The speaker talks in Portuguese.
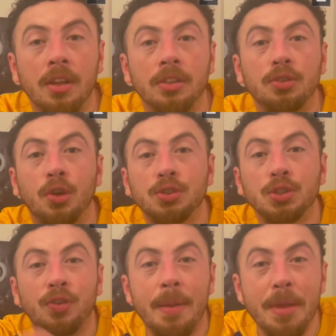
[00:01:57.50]
todos
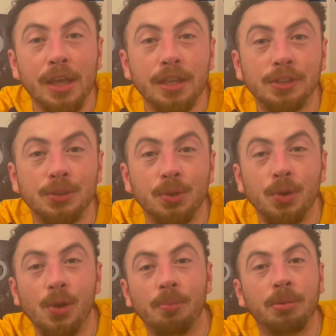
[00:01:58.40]
os flamenguistas do
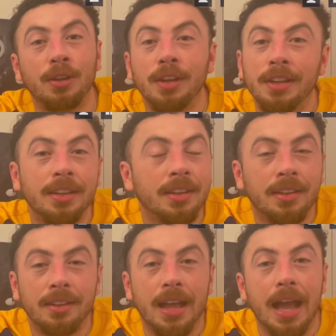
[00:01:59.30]
grupo,
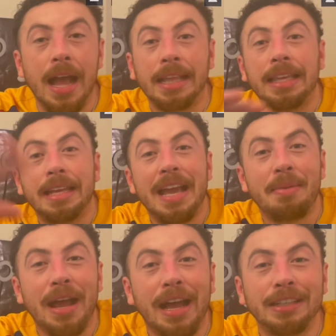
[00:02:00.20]
aquele
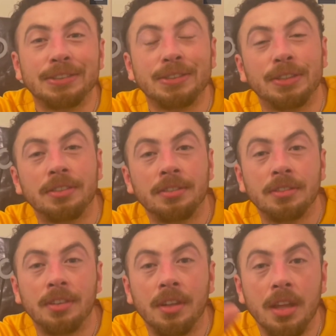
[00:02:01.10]
abraço.
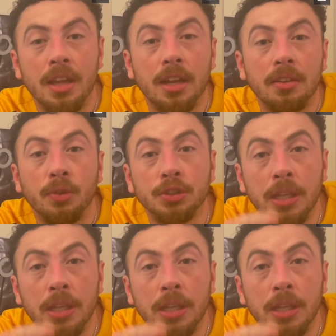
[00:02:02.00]
Você